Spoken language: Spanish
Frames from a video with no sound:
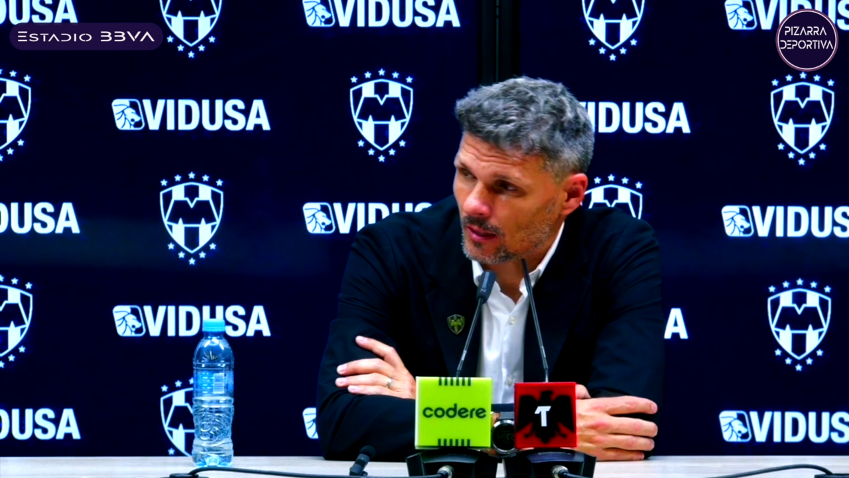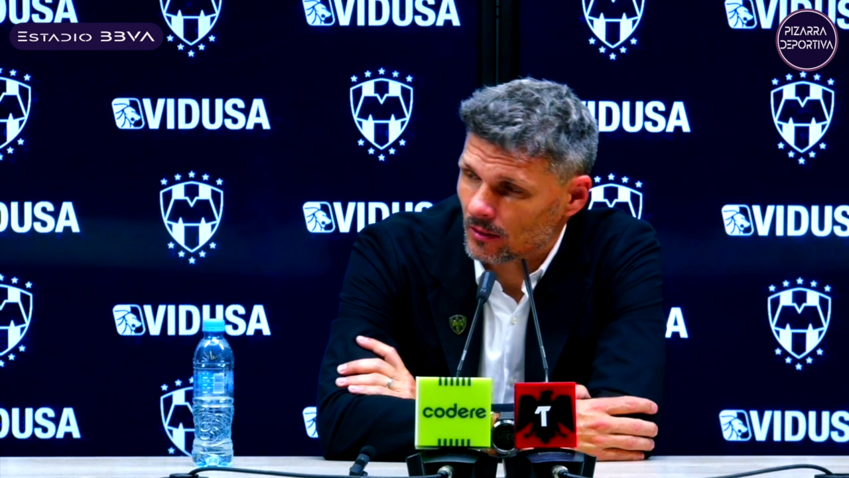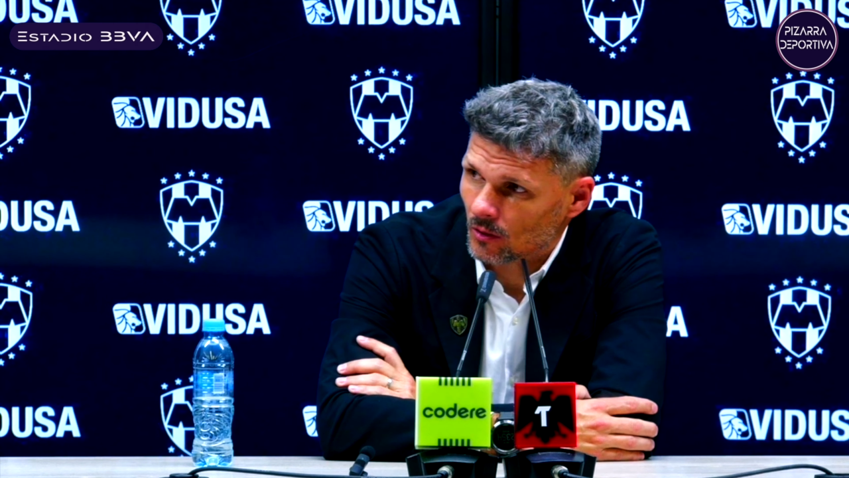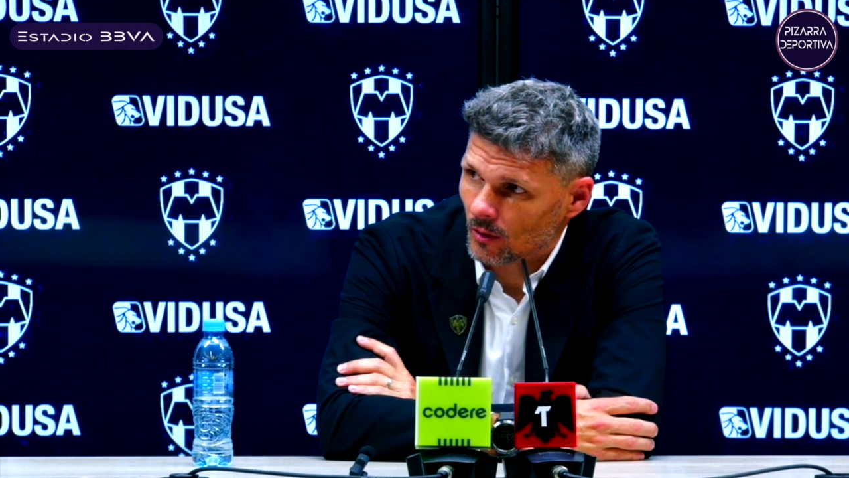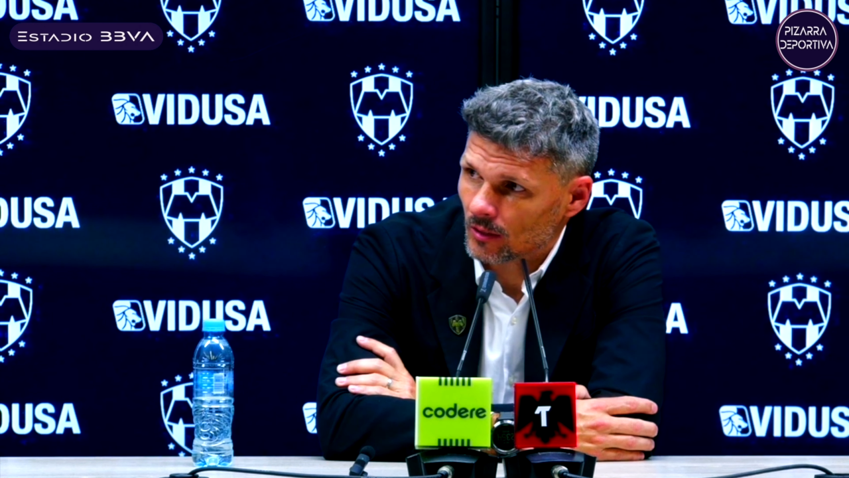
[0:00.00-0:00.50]

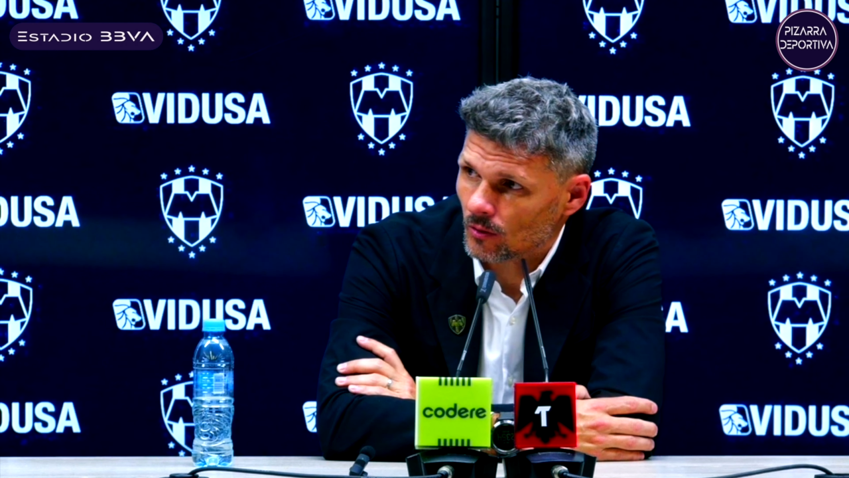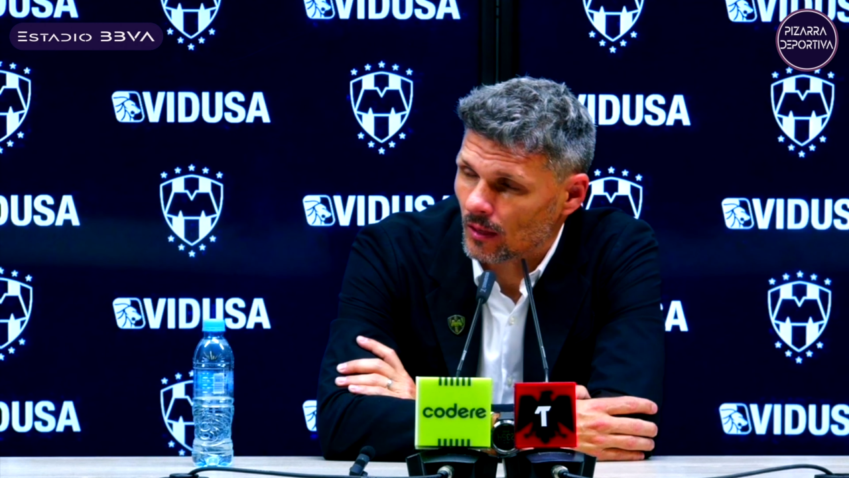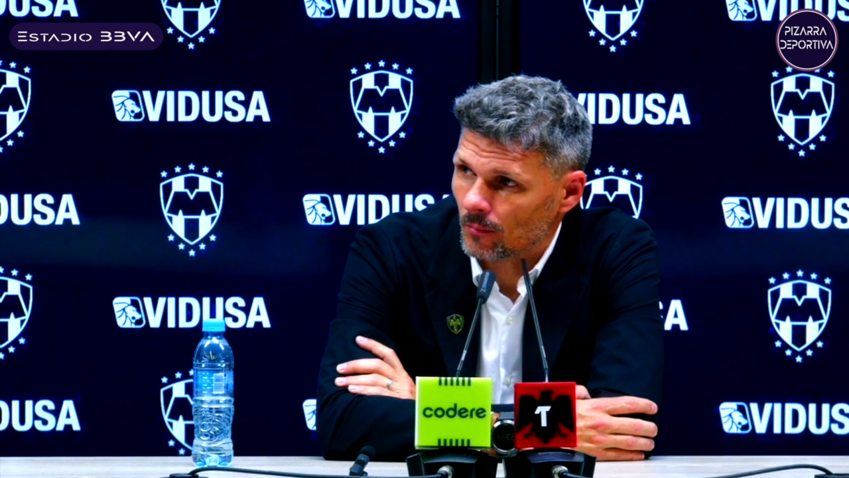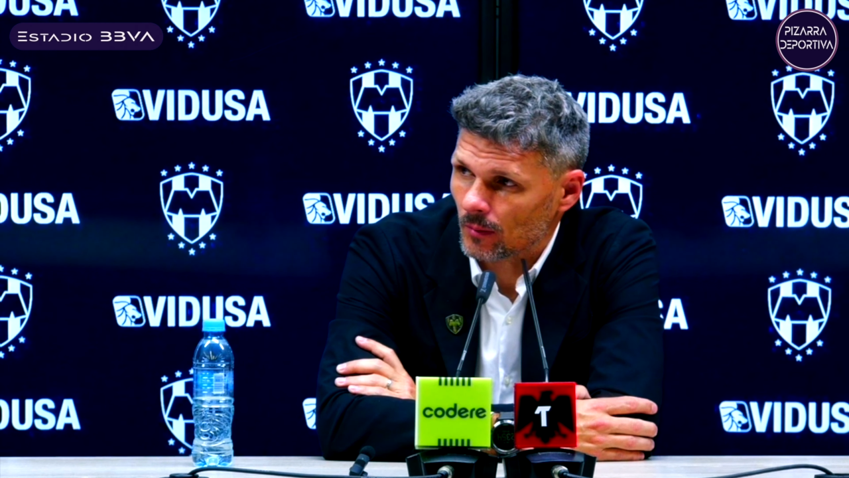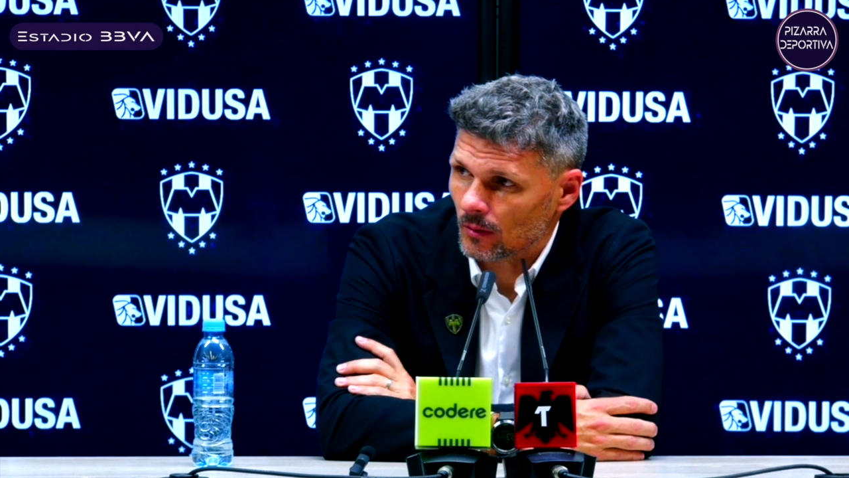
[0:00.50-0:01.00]
clásico
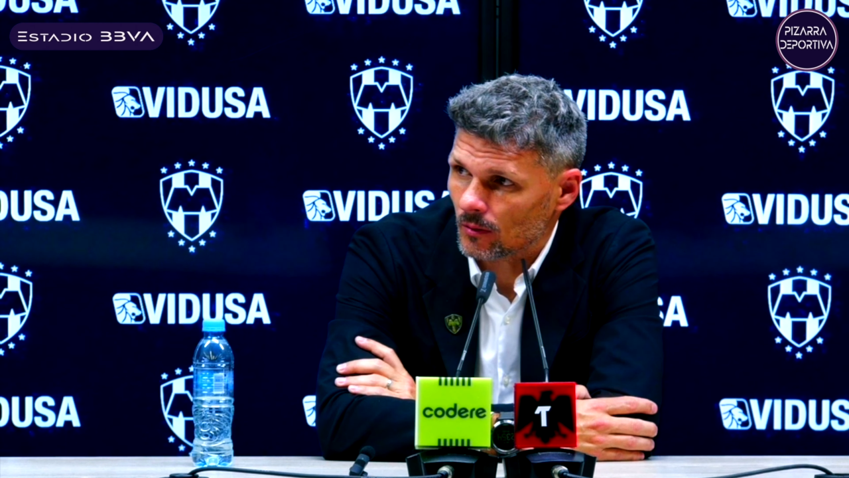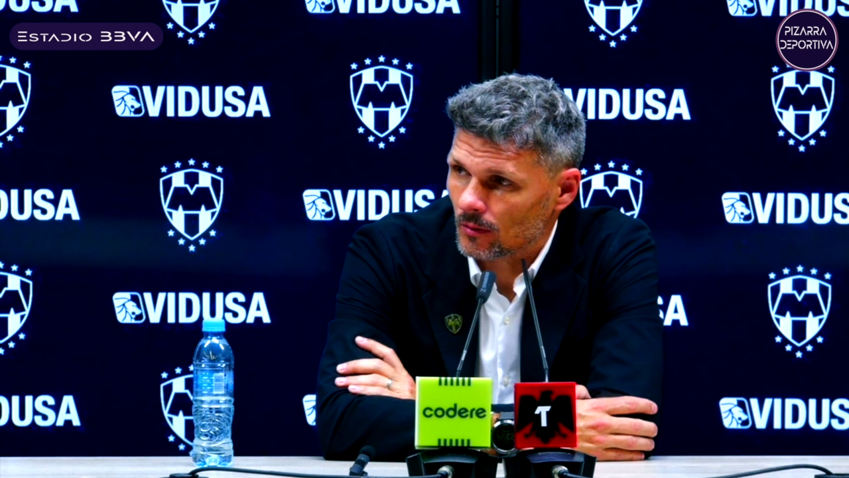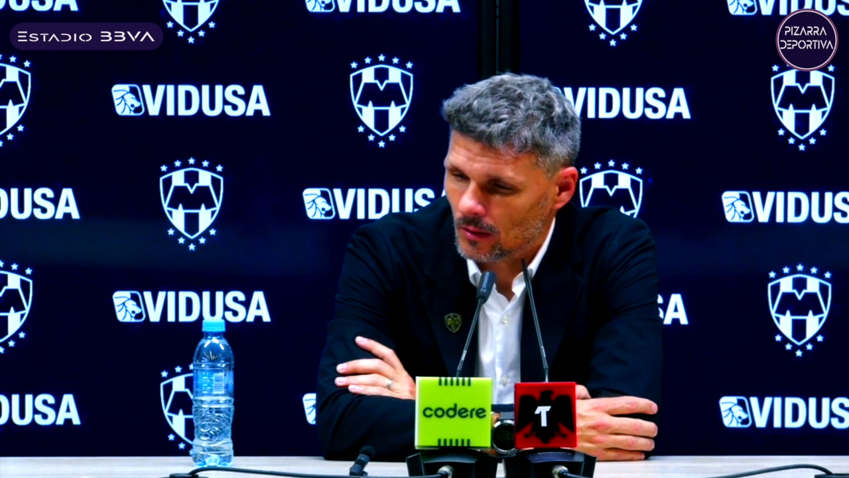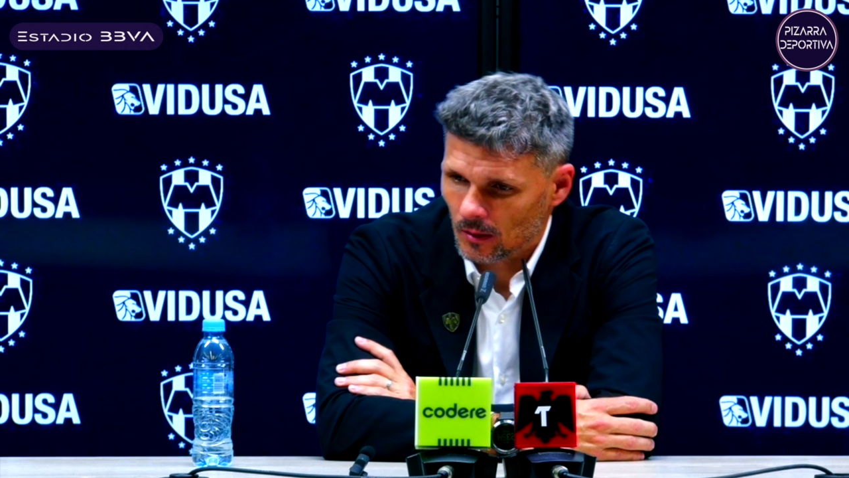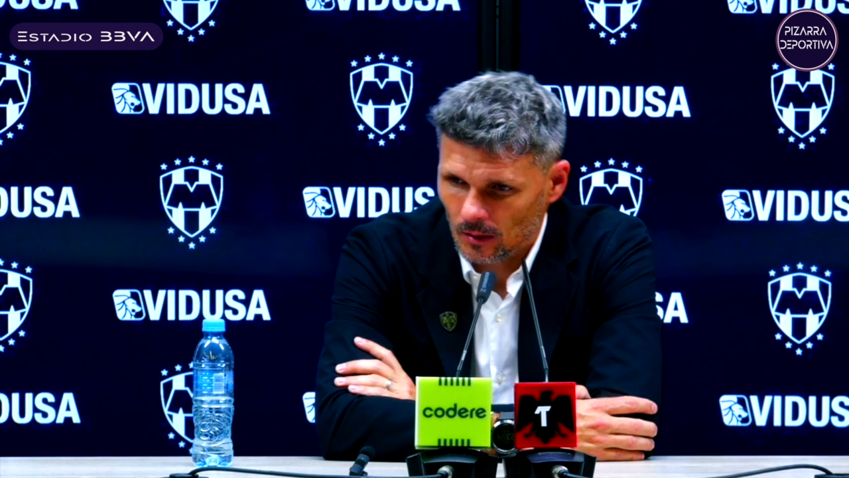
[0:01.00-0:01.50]
nacional, pero